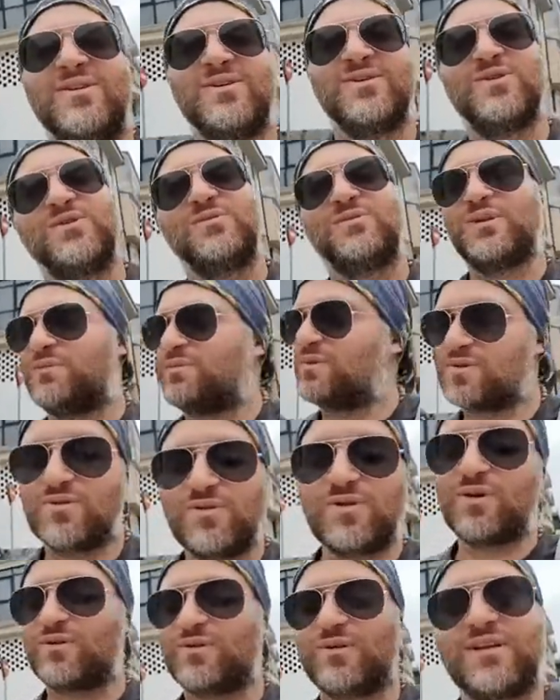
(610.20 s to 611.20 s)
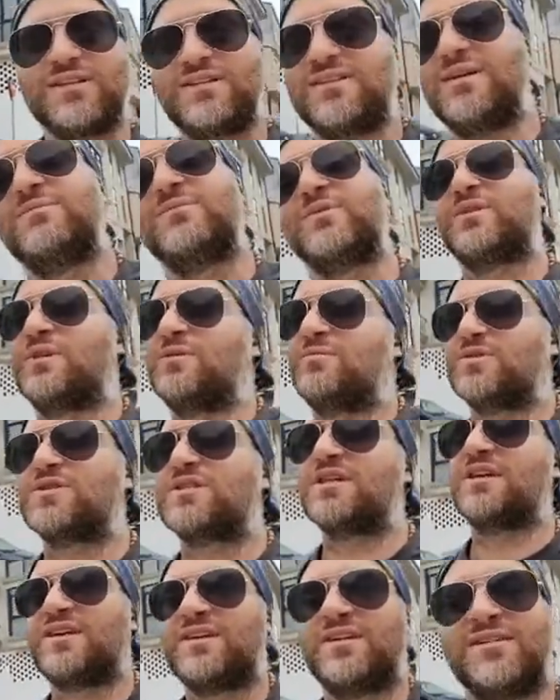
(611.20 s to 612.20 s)
Oggi mi riposerò, non è tempo di
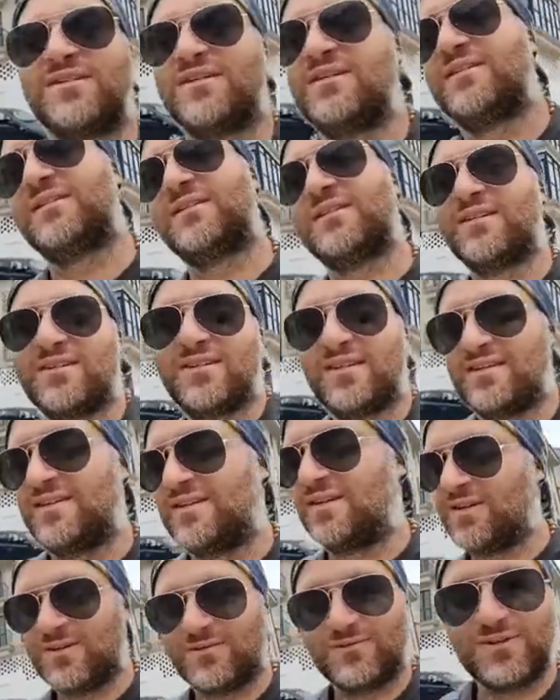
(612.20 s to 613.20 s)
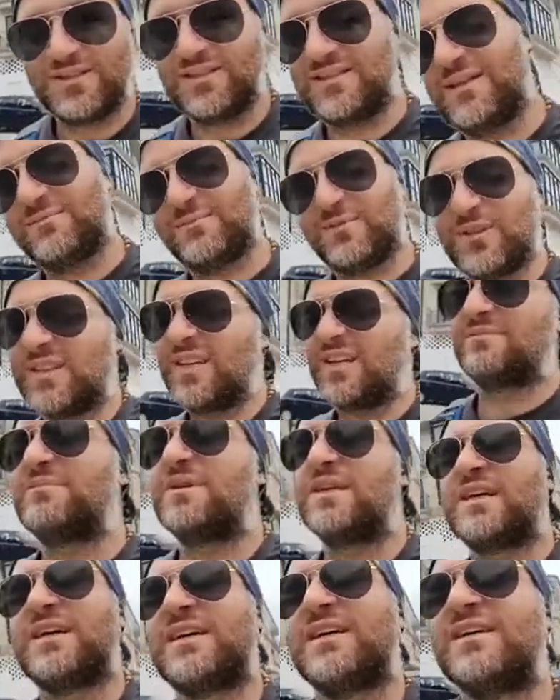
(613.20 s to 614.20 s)
riposare. Non è tempo di
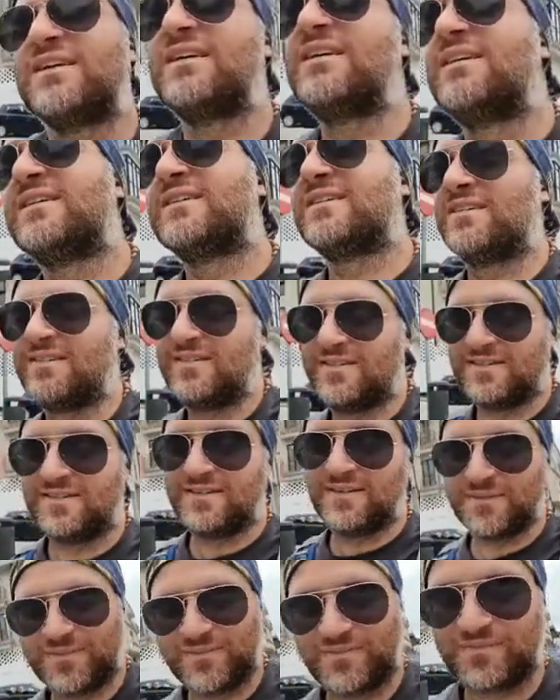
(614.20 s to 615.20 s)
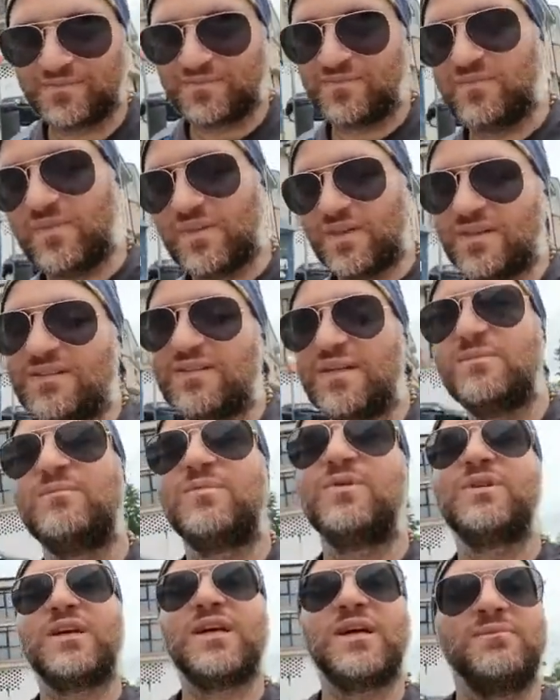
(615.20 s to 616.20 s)
camminare. È
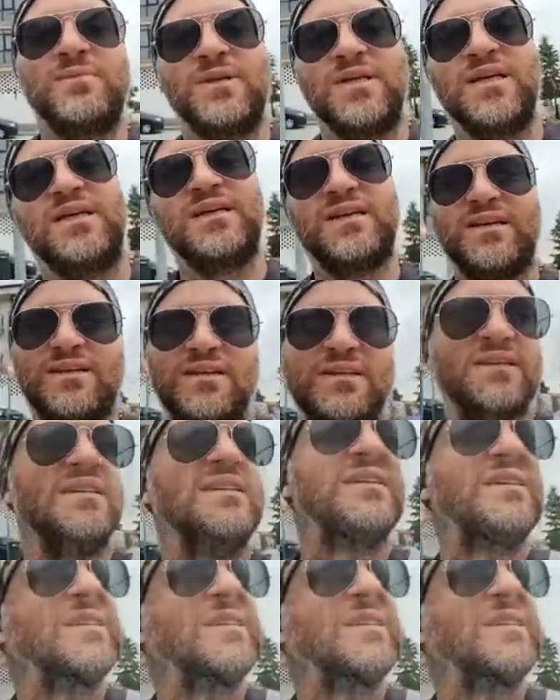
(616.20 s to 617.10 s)
tempo di camminare.